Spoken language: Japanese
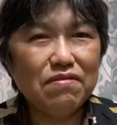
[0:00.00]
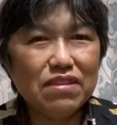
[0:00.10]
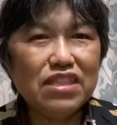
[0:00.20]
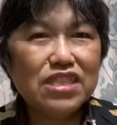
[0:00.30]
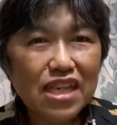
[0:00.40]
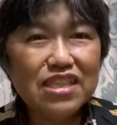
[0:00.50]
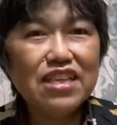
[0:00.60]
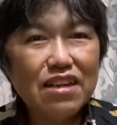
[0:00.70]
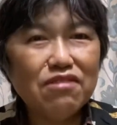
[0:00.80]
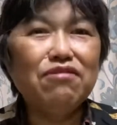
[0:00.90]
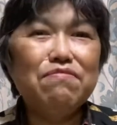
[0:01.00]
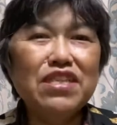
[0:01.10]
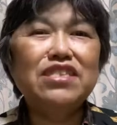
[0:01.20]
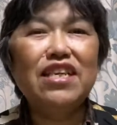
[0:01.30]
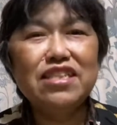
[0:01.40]
実際にねこう
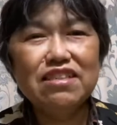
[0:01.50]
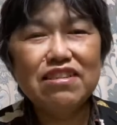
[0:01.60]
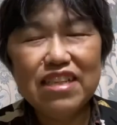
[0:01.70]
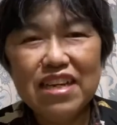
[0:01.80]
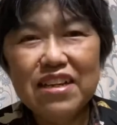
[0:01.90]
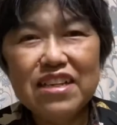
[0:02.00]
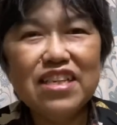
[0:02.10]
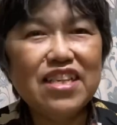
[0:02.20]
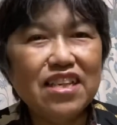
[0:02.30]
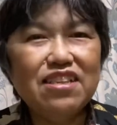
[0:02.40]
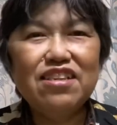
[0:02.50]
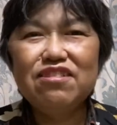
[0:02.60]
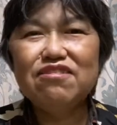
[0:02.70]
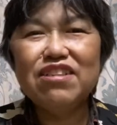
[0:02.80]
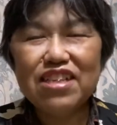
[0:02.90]
メッセージがね来たっていう
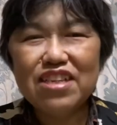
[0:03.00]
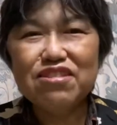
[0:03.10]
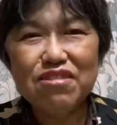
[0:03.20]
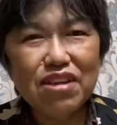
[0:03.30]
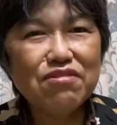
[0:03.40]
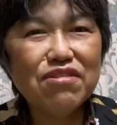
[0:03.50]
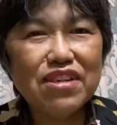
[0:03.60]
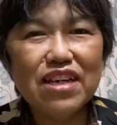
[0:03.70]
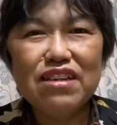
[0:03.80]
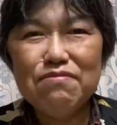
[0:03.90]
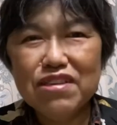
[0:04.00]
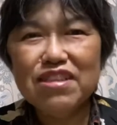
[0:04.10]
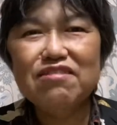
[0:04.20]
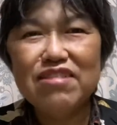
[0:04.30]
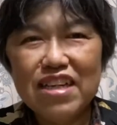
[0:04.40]
ようなねそんなことがありました
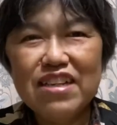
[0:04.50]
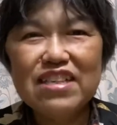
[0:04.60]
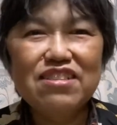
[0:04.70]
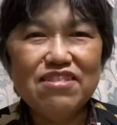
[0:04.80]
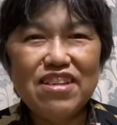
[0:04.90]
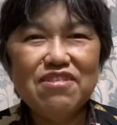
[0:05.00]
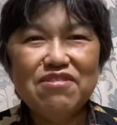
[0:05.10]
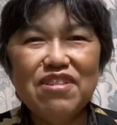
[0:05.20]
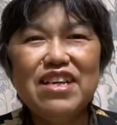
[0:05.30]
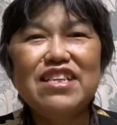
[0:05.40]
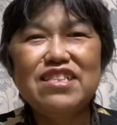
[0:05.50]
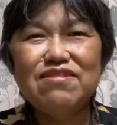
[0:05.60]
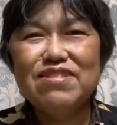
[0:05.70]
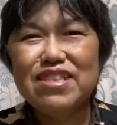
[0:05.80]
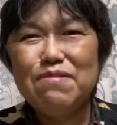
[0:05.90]
ので、ちょっとねこの話
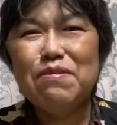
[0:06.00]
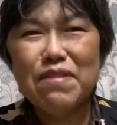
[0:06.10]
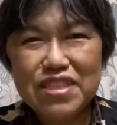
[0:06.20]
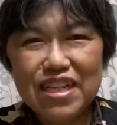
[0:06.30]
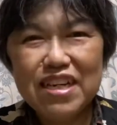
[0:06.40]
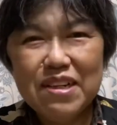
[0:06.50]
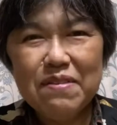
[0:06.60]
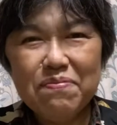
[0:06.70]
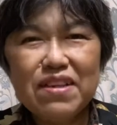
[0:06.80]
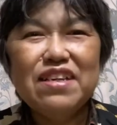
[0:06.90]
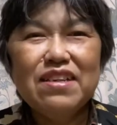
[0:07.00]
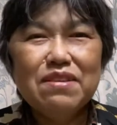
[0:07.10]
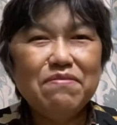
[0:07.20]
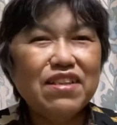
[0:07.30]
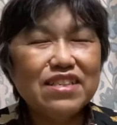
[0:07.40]
をしてみました。はい、
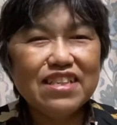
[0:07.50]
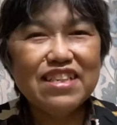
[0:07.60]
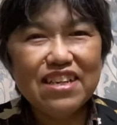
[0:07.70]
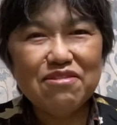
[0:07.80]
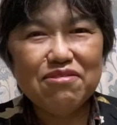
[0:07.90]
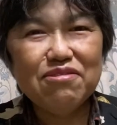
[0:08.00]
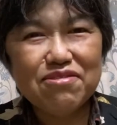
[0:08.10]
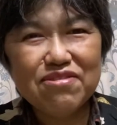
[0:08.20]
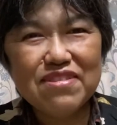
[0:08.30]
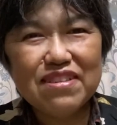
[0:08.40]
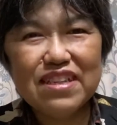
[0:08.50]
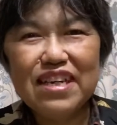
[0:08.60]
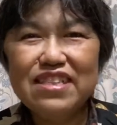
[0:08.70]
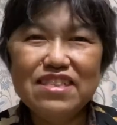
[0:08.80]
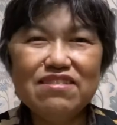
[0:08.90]
皆さんね孤独
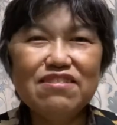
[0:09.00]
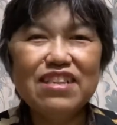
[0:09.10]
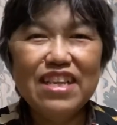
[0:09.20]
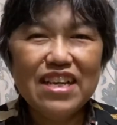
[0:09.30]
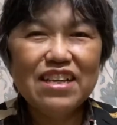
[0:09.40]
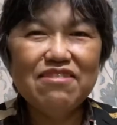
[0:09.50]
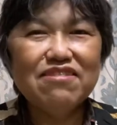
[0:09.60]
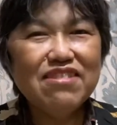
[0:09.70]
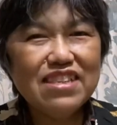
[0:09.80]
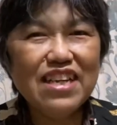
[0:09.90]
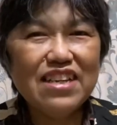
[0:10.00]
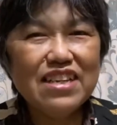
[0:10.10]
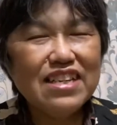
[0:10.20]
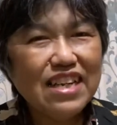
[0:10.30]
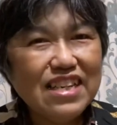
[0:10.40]
感じる時ね本当にね
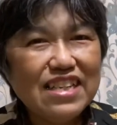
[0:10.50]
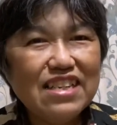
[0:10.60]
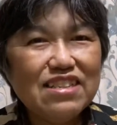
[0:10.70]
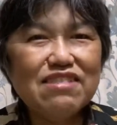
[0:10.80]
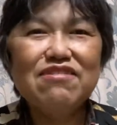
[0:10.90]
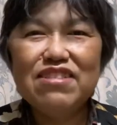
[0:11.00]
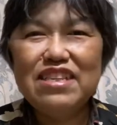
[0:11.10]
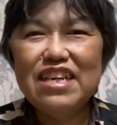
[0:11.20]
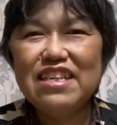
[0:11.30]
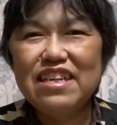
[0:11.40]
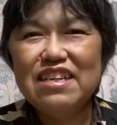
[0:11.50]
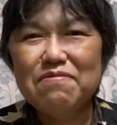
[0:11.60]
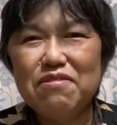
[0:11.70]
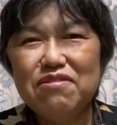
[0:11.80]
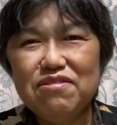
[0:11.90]
なんかねすごい嫌な
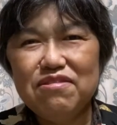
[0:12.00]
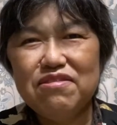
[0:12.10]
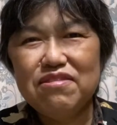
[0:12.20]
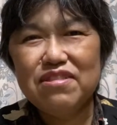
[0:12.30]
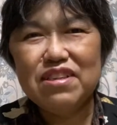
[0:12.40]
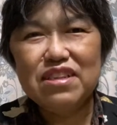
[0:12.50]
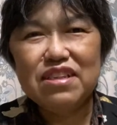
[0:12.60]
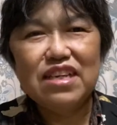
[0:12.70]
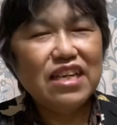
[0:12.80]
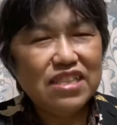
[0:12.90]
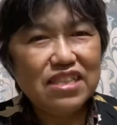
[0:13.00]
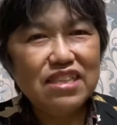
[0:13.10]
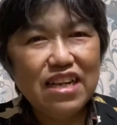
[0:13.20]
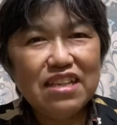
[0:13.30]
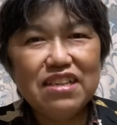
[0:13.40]
こう感じに
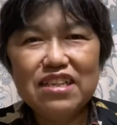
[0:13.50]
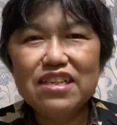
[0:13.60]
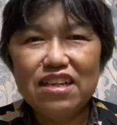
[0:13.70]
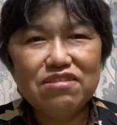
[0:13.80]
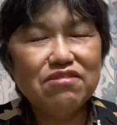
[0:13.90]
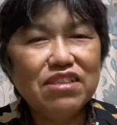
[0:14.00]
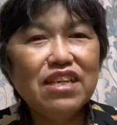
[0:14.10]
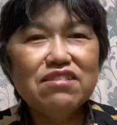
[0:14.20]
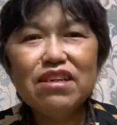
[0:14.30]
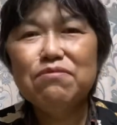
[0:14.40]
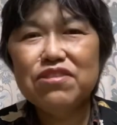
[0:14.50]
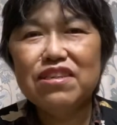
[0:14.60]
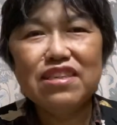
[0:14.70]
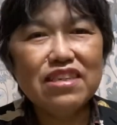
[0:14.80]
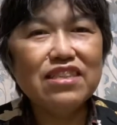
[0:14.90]
ね感情になるかもし
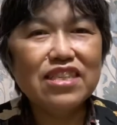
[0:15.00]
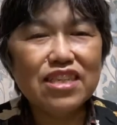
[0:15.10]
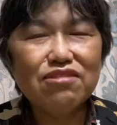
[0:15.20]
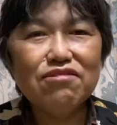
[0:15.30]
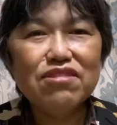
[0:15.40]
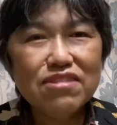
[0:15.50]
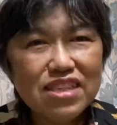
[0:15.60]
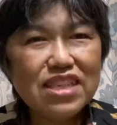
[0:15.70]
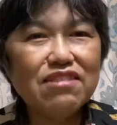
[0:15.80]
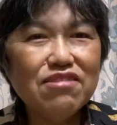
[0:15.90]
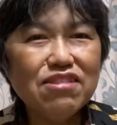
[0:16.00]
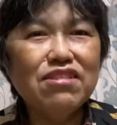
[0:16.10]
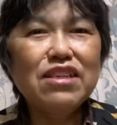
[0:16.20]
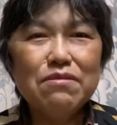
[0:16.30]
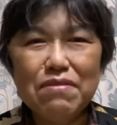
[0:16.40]
れないんですけど、その時こそ、
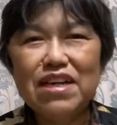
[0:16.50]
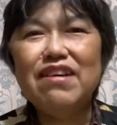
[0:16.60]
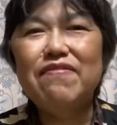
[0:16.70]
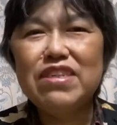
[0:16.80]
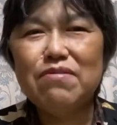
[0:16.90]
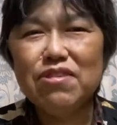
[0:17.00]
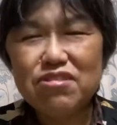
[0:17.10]
神様の